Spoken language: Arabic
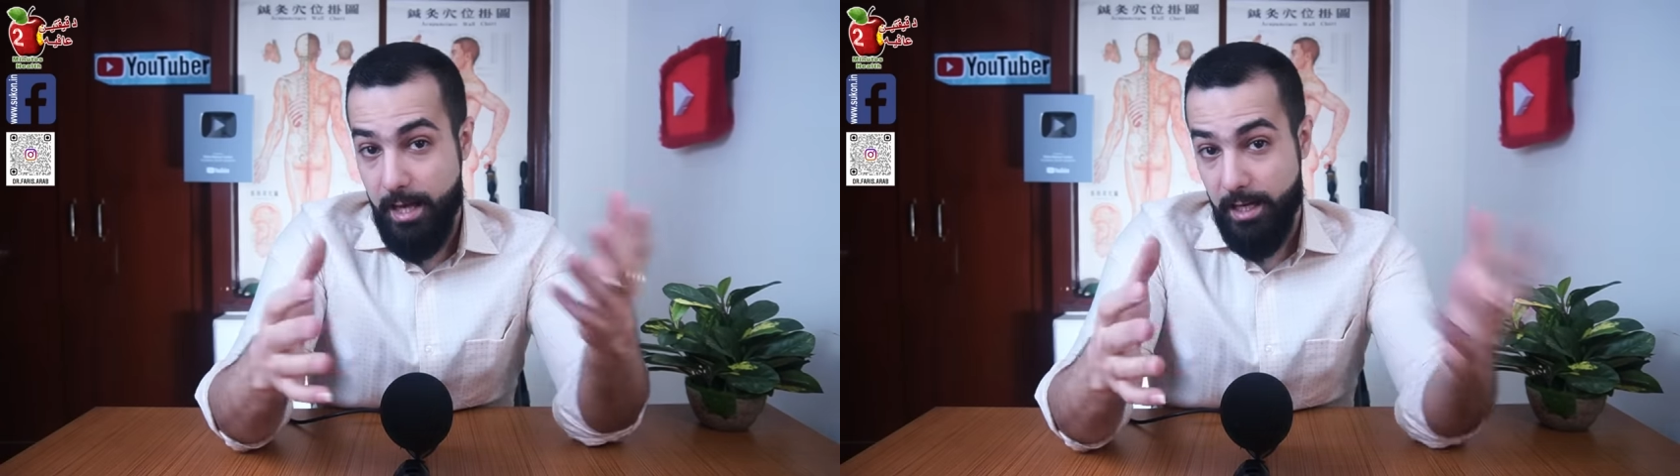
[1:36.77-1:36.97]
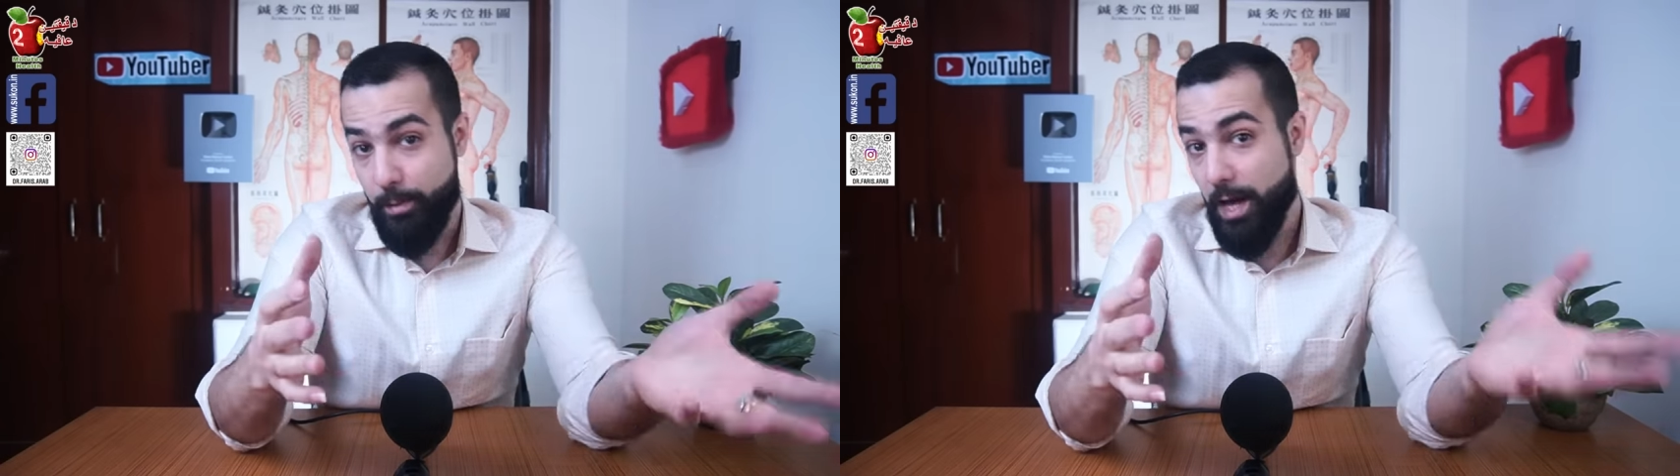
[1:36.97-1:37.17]

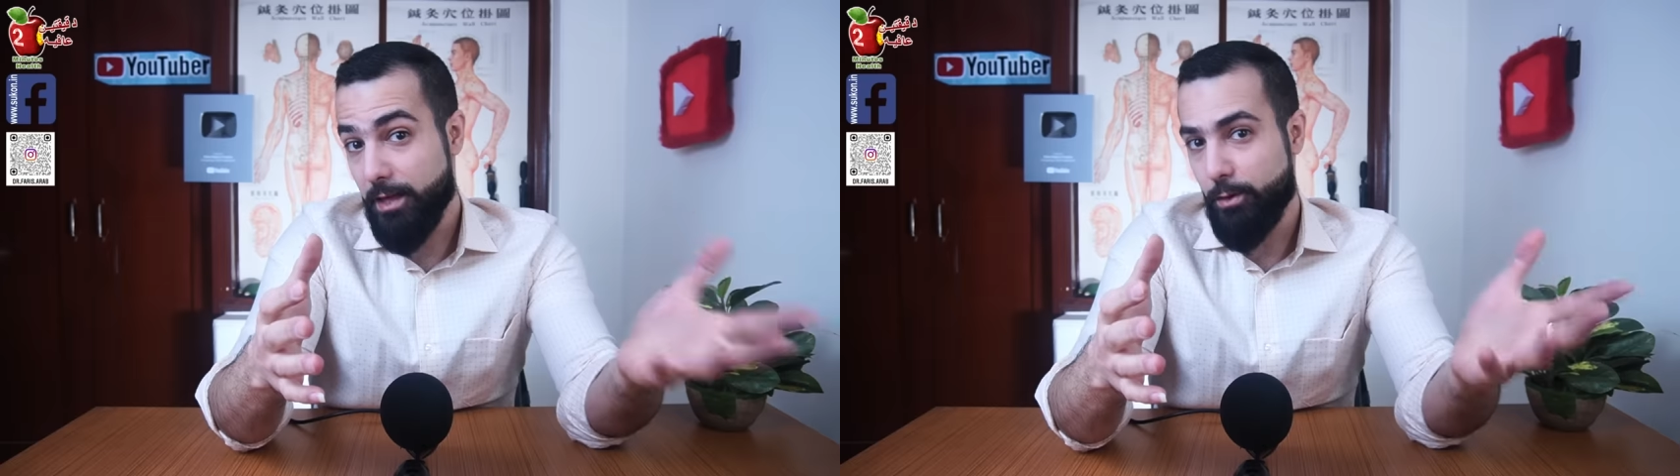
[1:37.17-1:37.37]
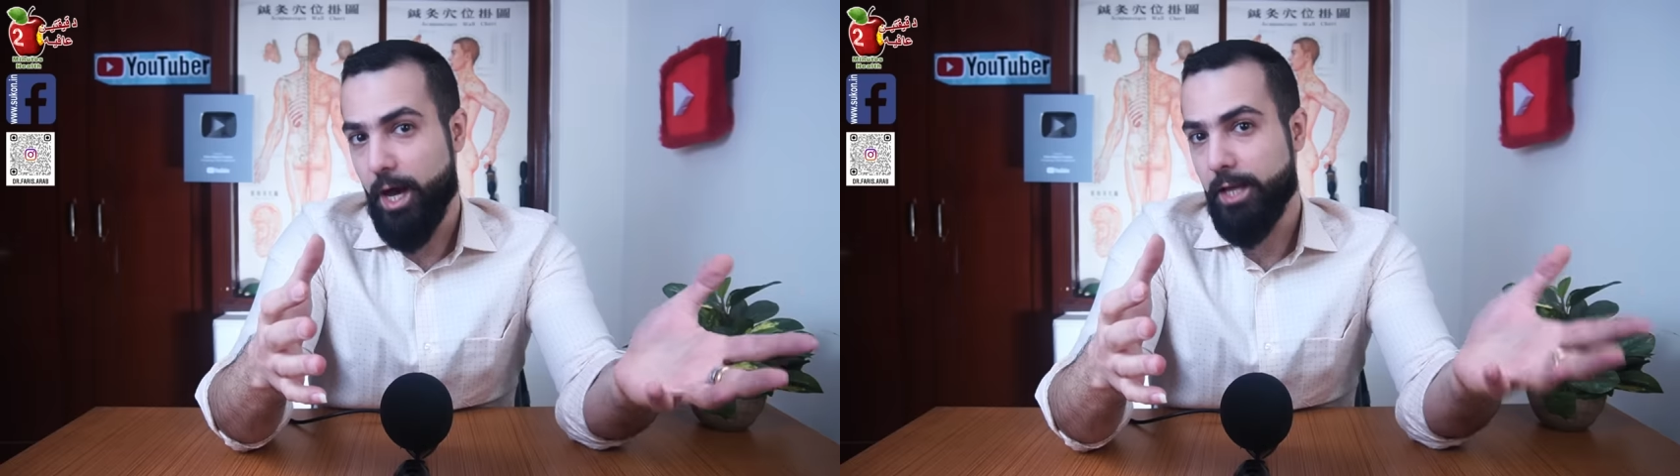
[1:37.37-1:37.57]
لماذا
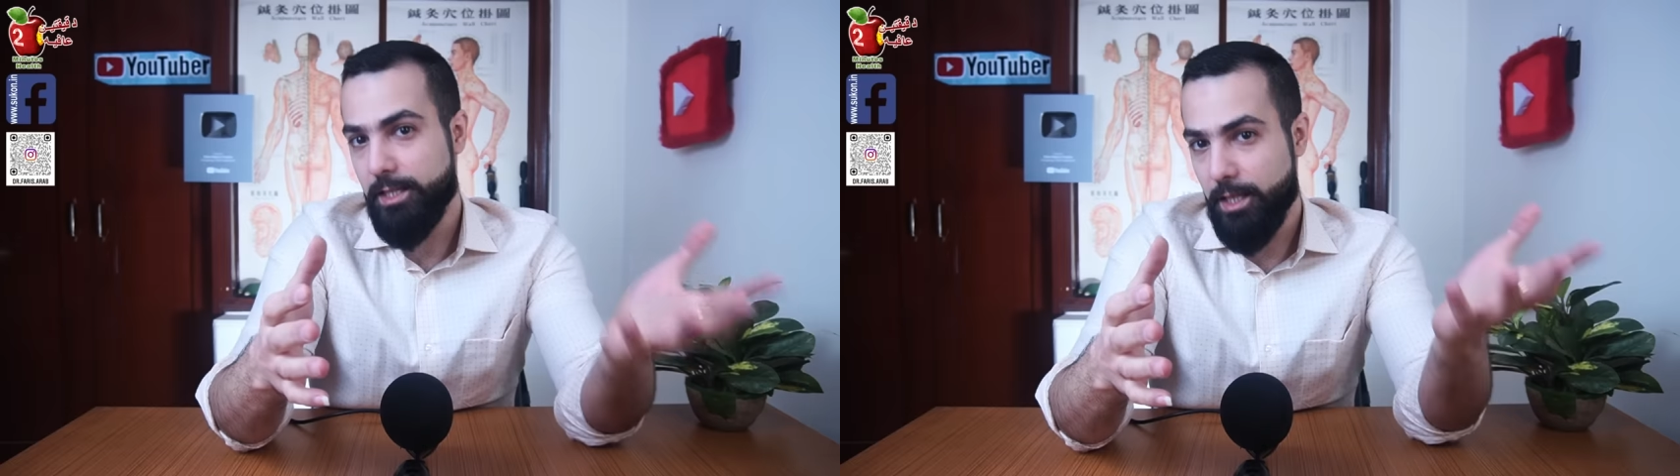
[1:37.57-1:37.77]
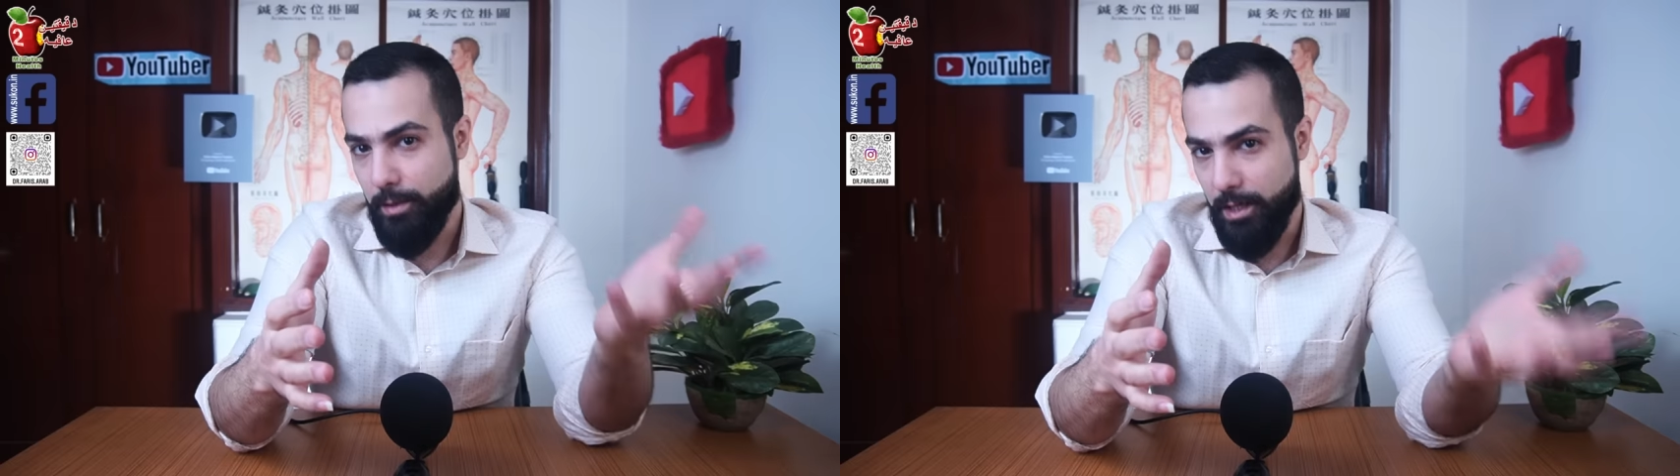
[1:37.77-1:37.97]
يعاني
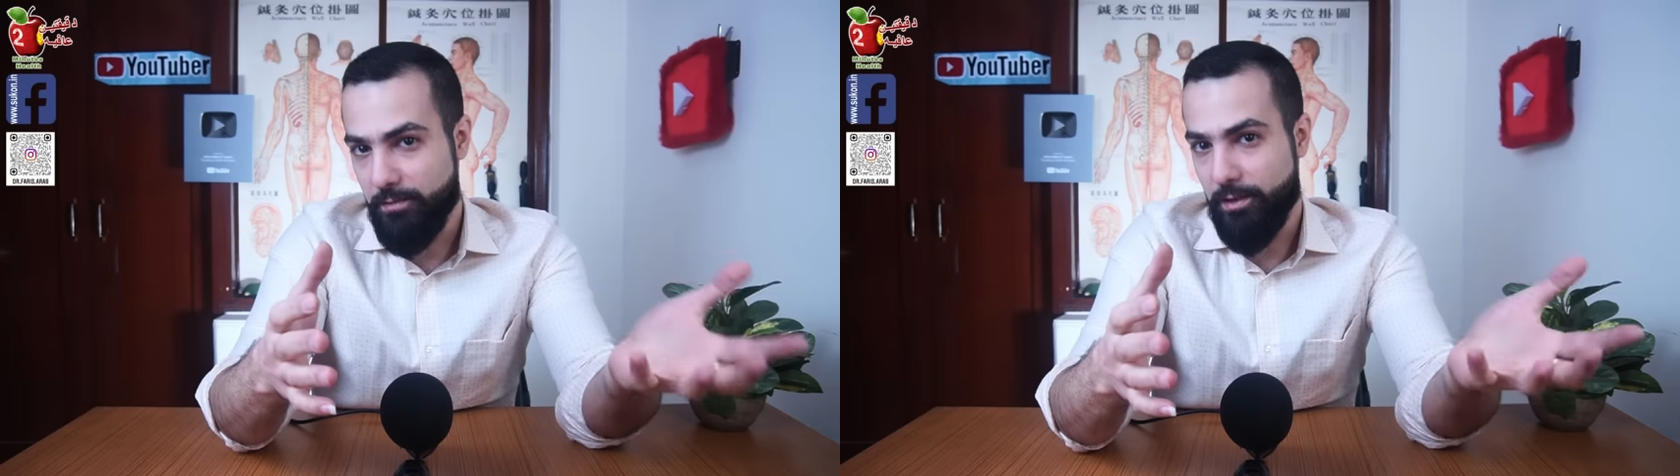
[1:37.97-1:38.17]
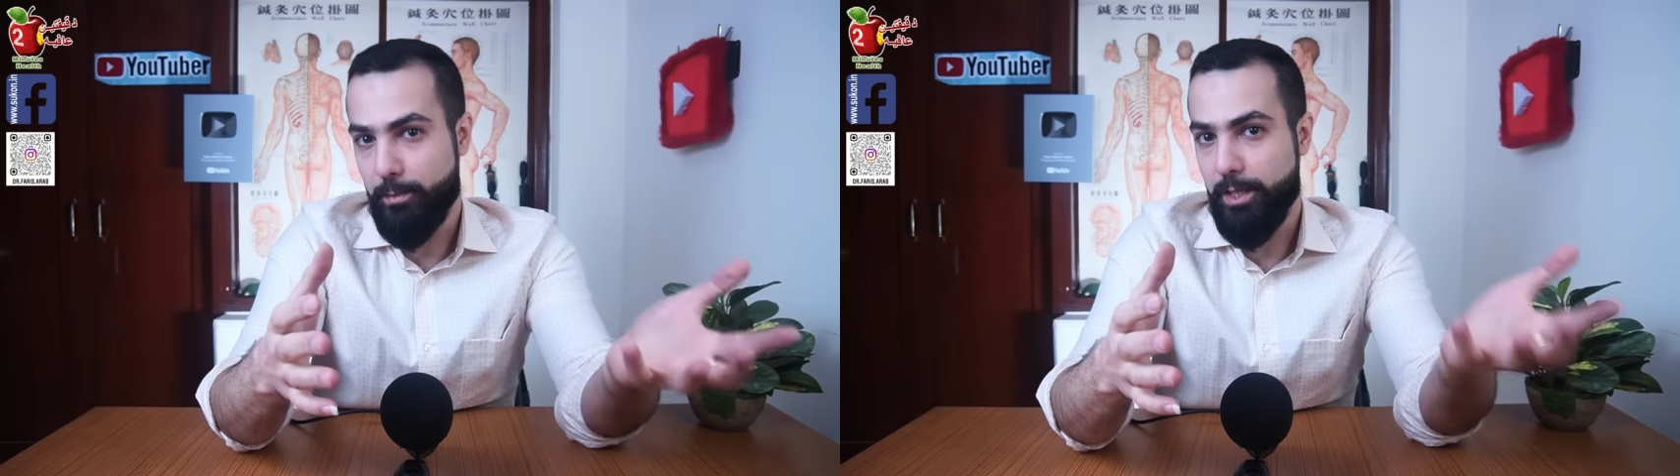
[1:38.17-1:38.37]
70%
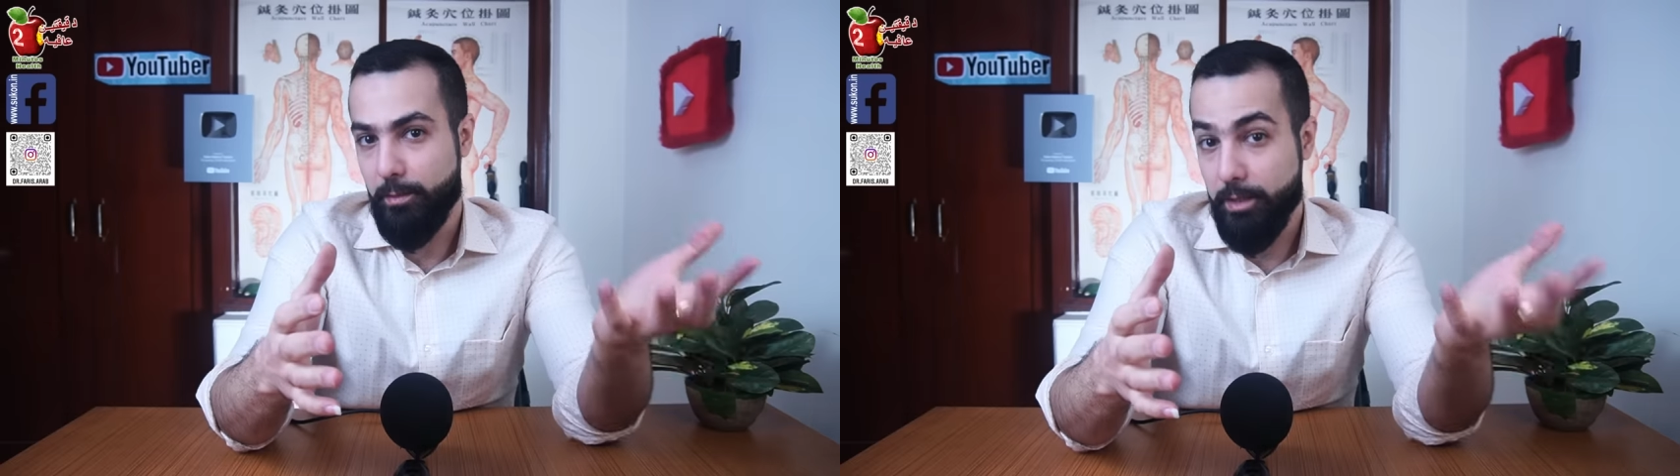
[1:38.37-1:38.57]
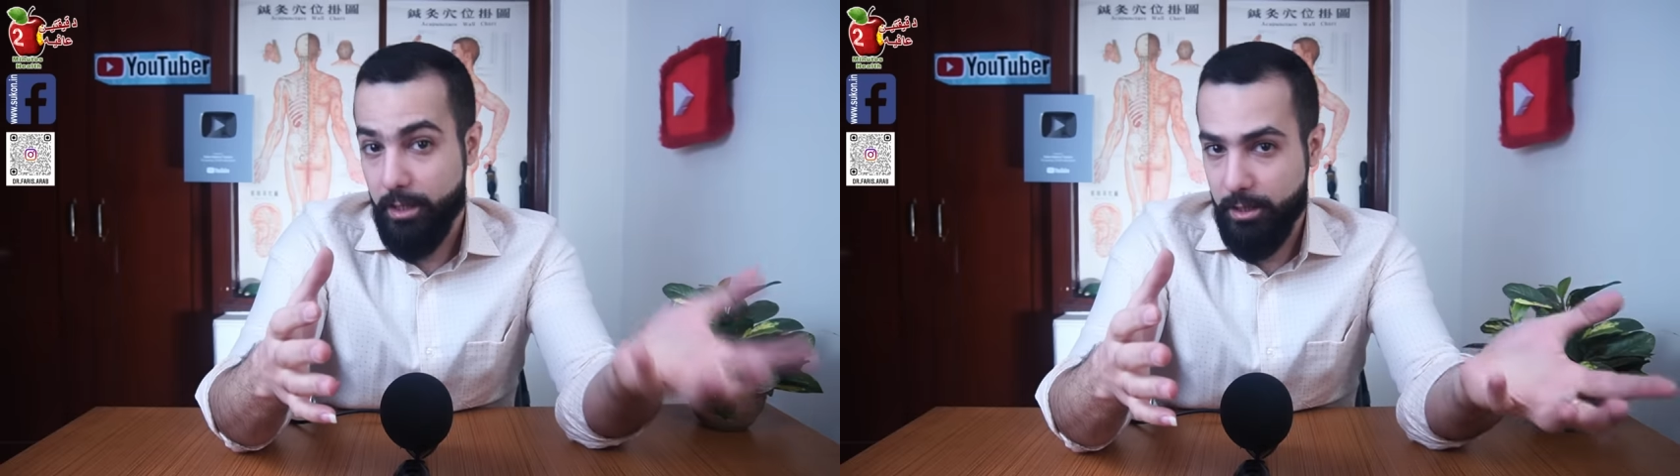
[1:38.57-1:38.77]

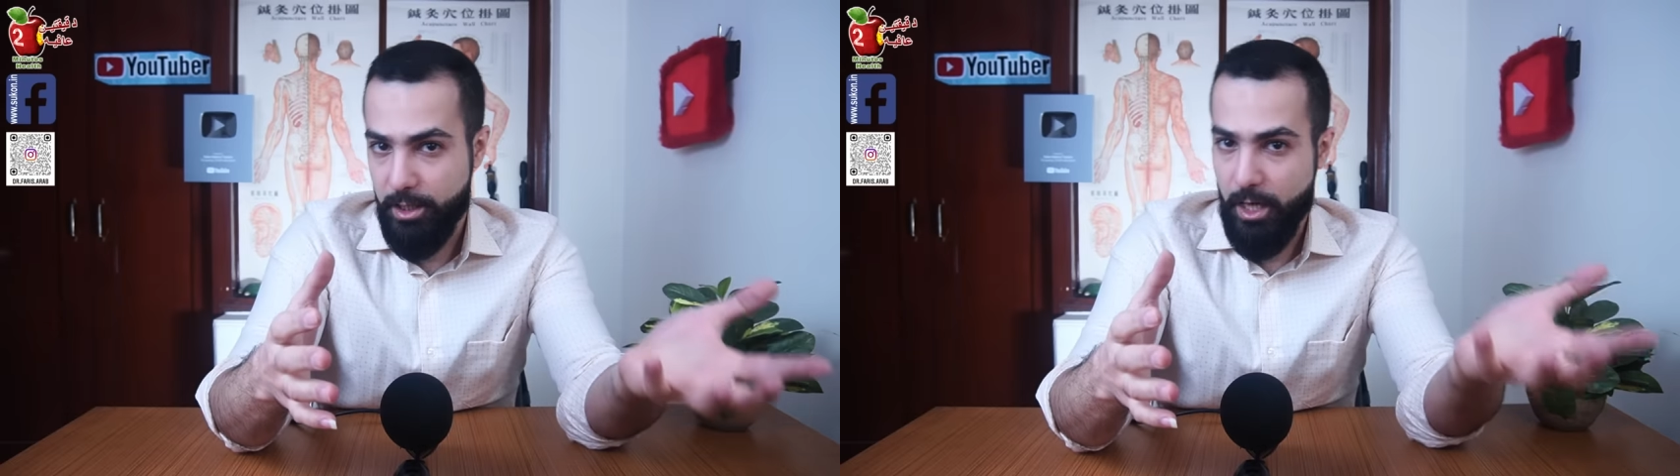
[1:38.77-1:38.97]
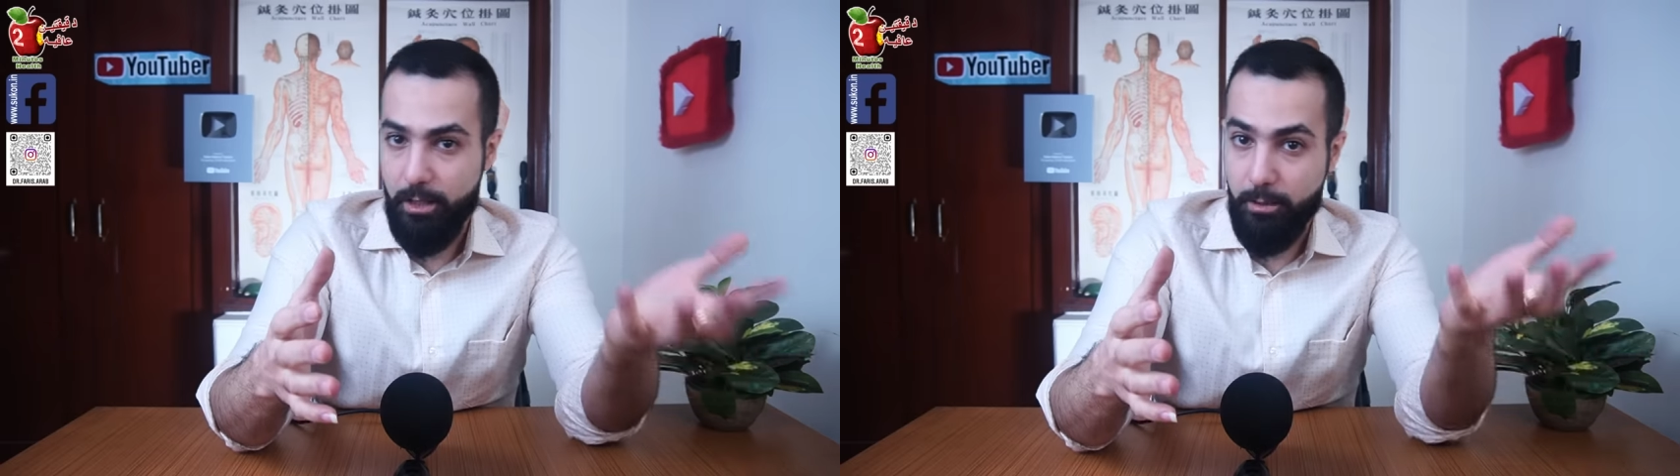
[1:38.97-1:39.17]
من الرجال